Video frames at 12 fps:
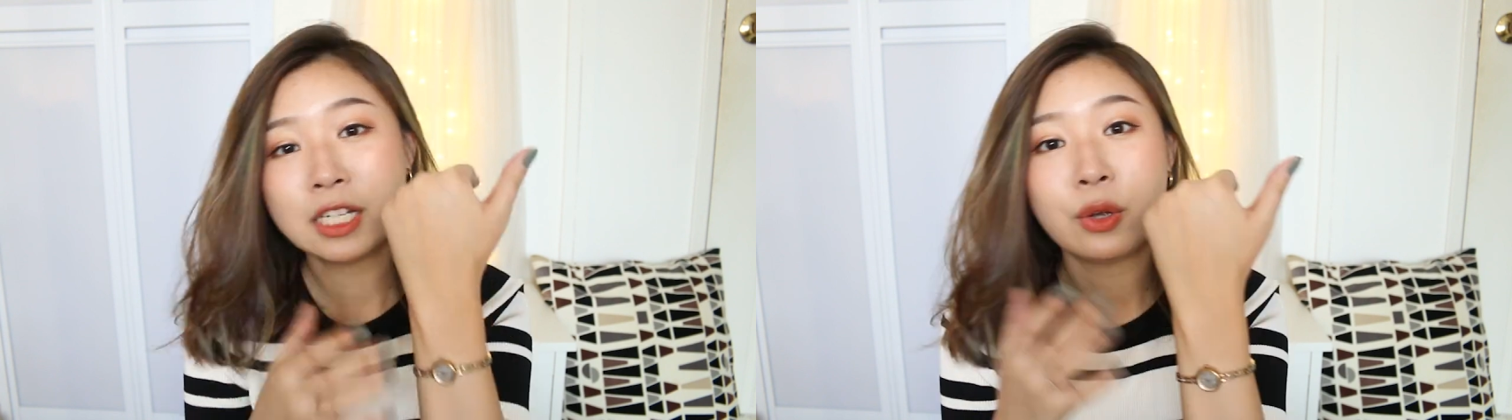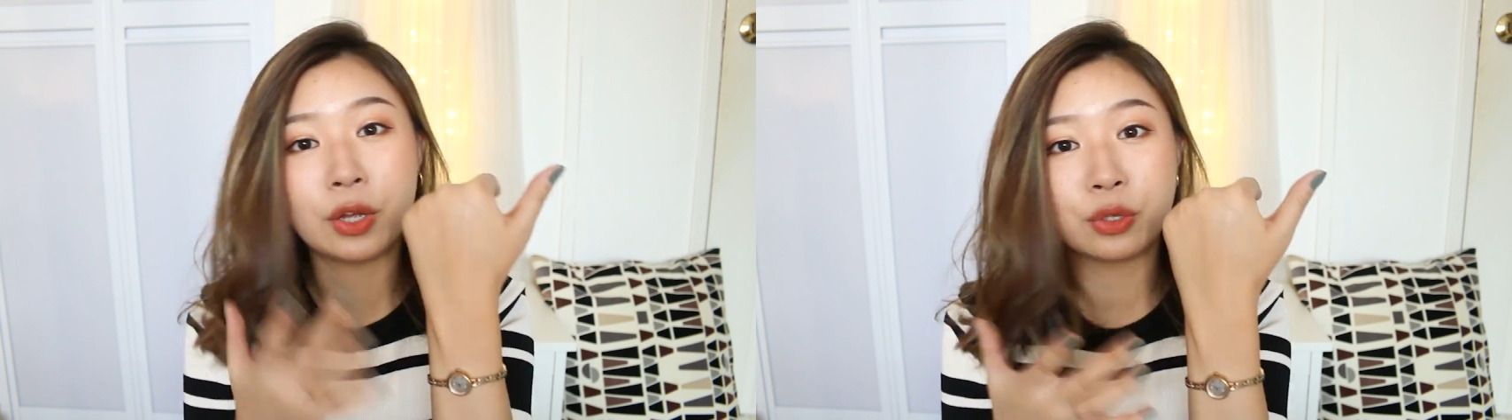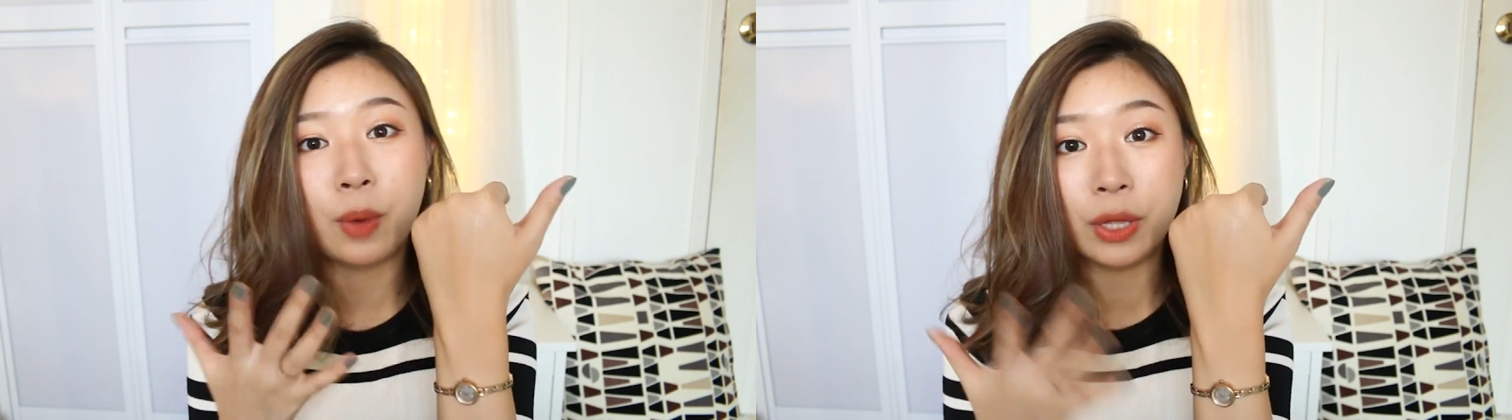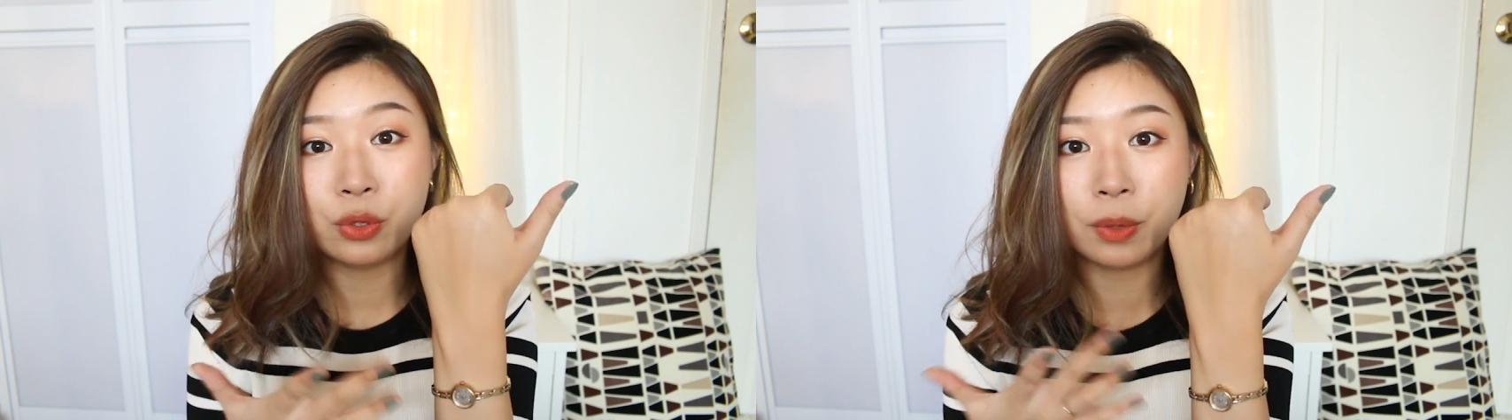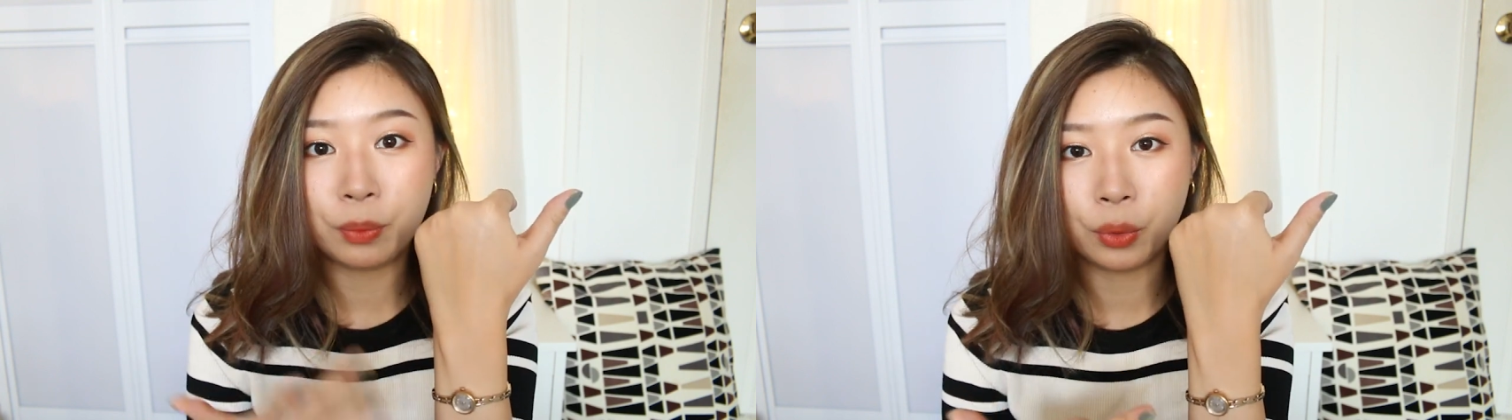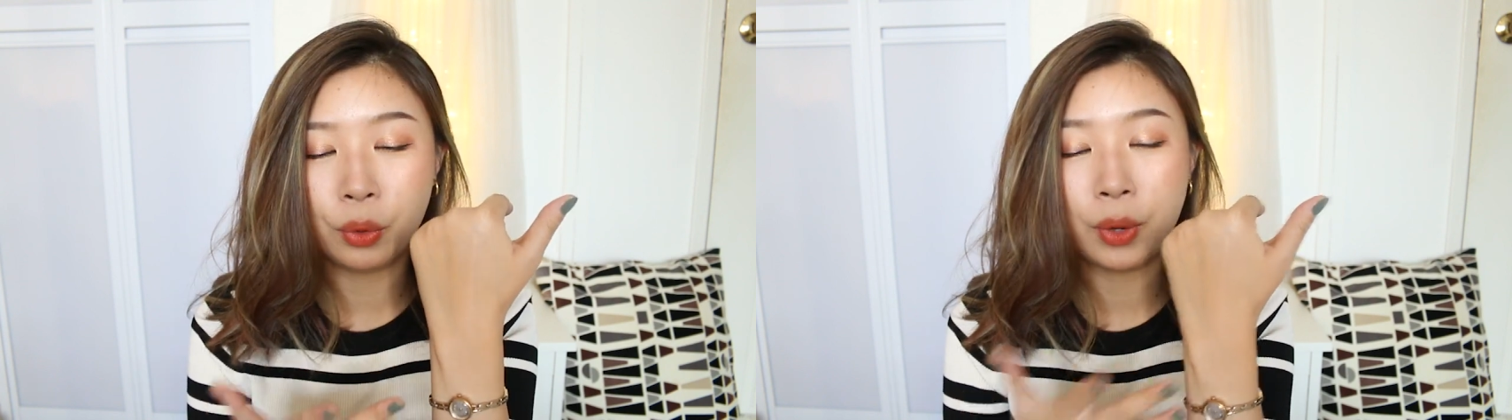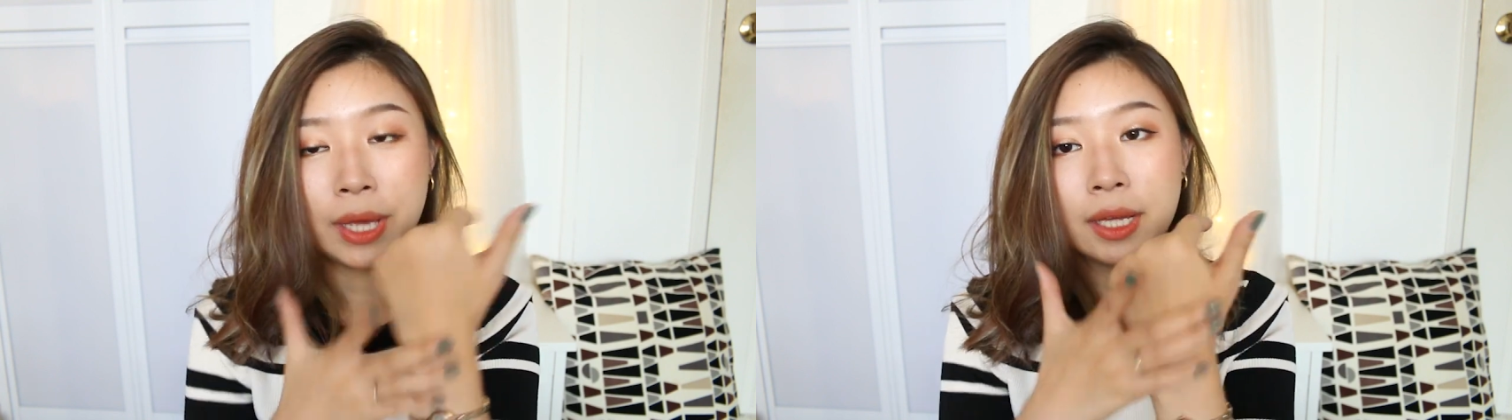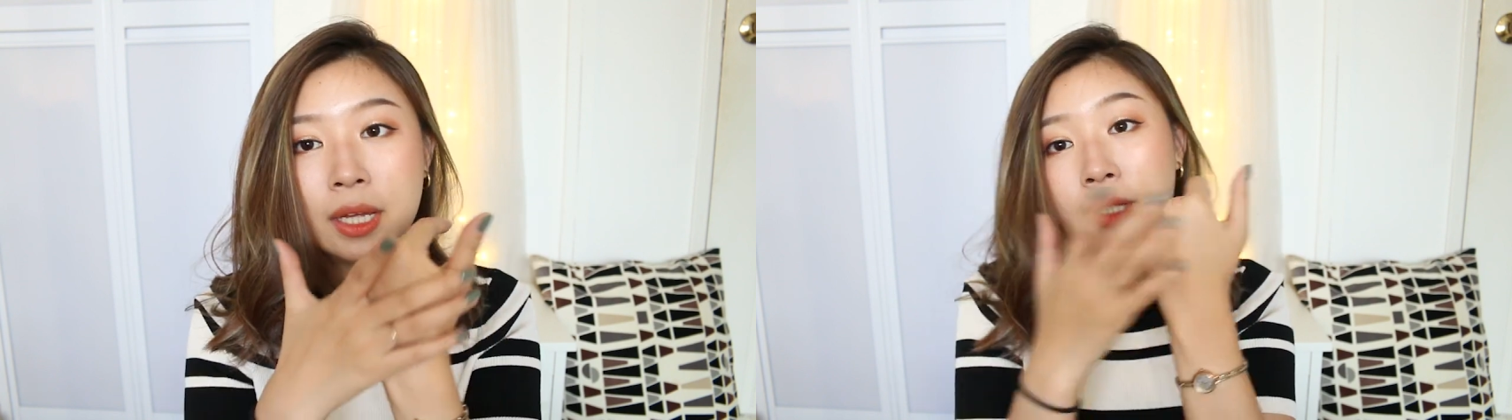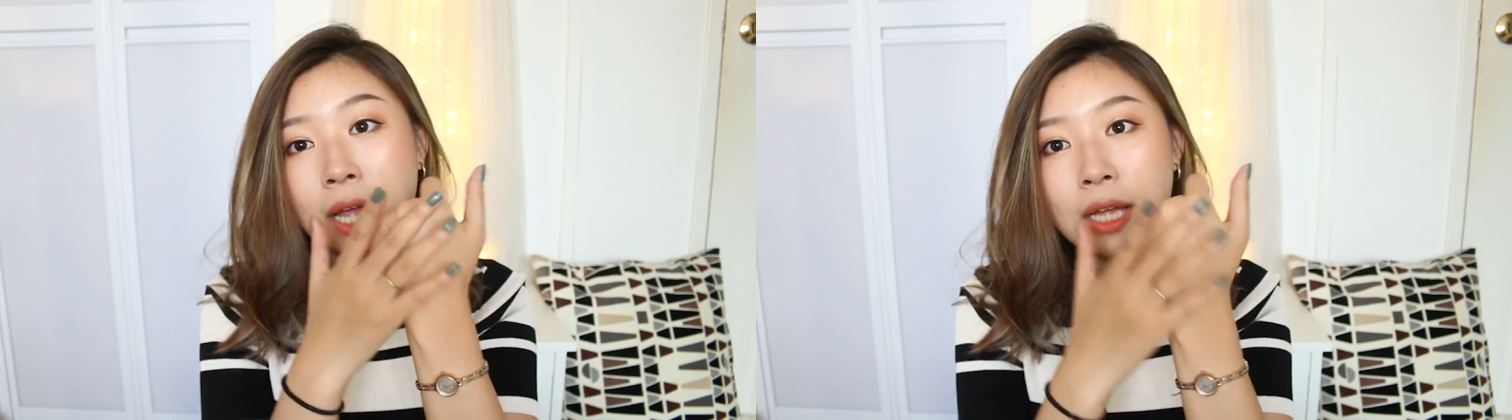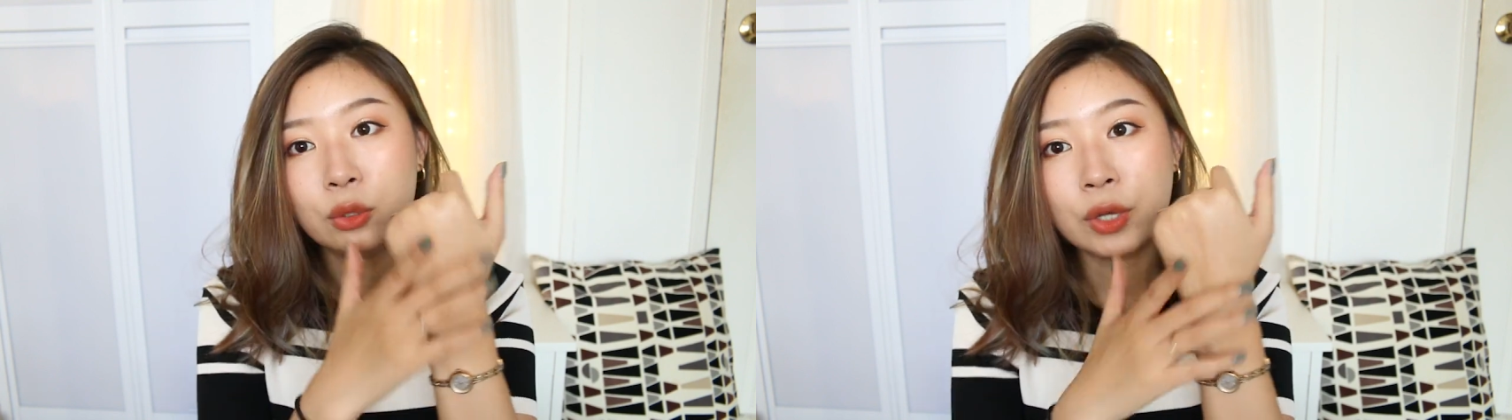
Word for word: 这款就完全不会，它